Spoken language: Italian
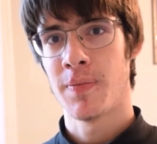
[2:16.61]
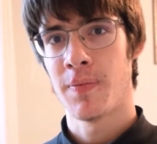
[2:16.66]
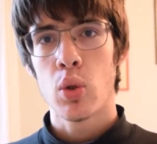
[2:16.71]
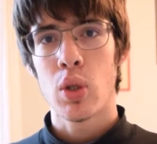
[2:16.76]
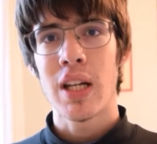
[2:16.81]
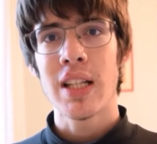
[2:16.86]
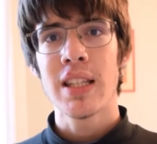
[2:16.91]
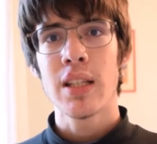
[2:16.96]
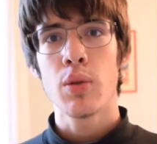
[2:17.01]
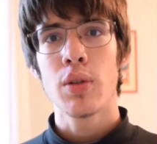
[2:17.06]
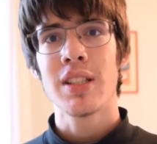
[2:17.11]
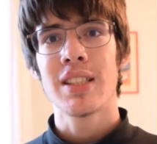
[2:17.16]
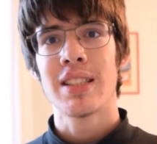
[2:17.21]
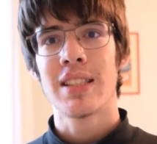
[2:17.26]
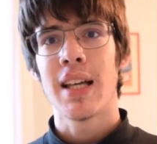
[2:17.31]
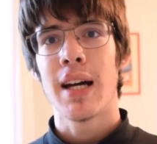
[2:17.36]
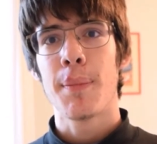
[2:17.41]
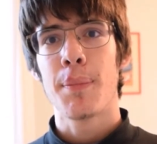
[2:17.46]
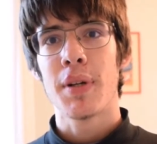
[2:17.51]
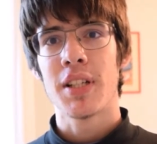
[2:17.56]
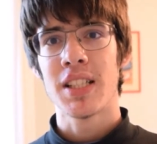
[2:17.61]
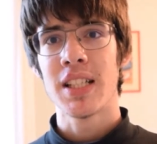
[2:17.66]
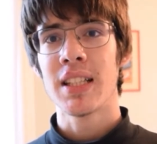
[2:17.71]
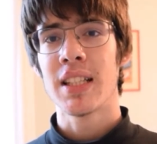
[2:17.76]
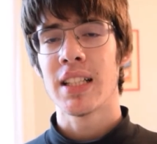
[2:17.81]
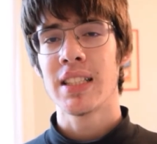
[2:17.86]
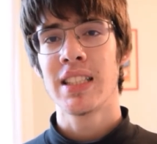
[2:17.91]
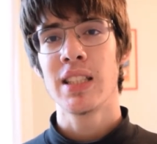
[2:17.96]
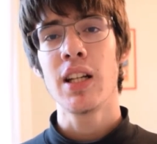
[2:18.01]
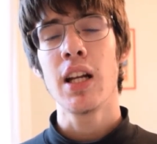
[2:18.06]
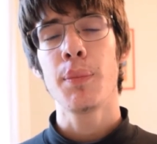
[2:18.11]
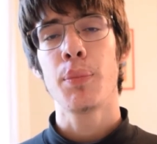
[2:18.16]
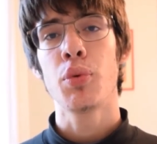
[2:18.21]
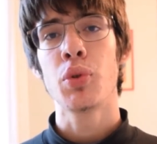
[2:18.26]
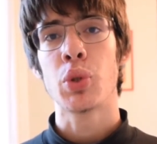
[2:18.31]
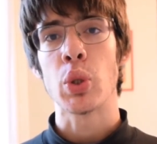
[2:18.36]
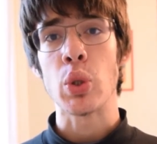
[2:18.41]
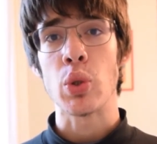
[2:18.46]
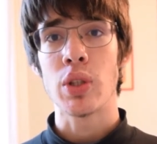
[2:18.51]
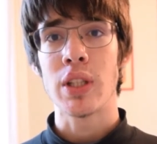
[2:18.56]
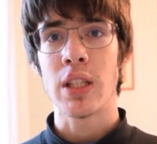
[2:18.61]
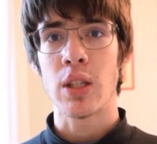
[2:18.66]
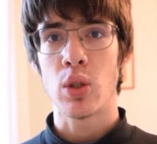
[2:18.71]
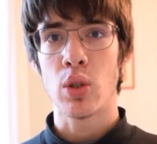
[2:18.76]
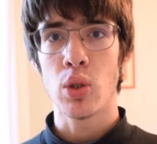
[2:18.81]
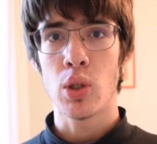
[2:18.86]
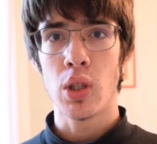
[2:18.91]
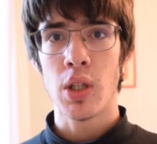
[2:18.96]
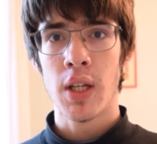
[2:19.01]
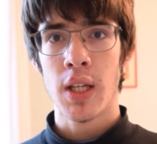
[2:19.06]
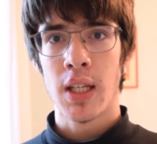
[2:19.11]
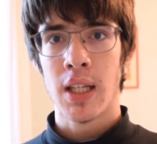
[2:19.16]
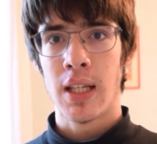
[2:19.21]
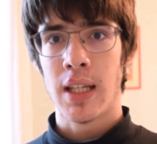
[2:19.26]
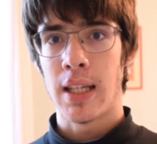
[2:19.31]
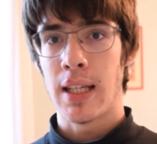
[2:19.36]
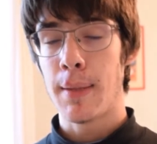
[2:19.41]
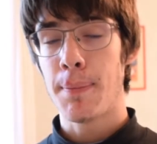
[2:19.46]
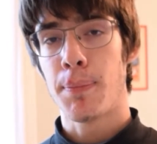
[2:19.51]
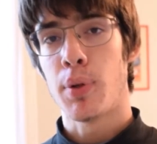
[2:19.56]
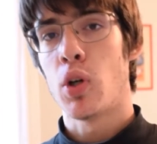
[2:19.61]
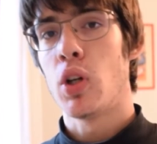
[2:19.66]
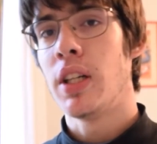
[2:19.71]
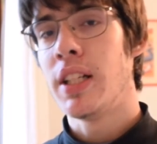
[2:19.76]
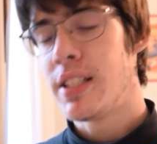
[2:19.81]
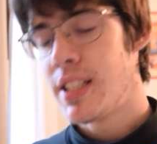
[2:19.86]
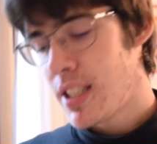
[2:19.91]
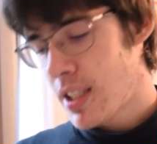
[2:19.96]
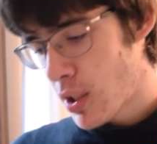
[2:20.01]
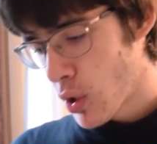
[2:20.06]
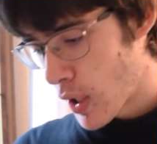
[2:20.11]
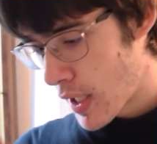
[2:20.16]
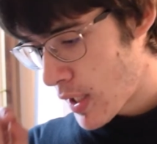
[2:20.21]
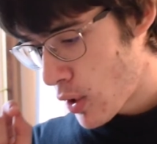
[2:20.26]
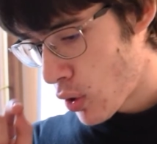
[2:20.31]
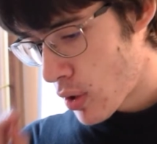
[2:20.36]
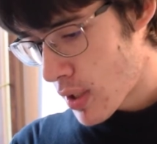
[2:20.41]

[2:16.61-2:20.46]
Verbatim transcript: Durante questa presentazione appunto hanno detto i pollici, che ora io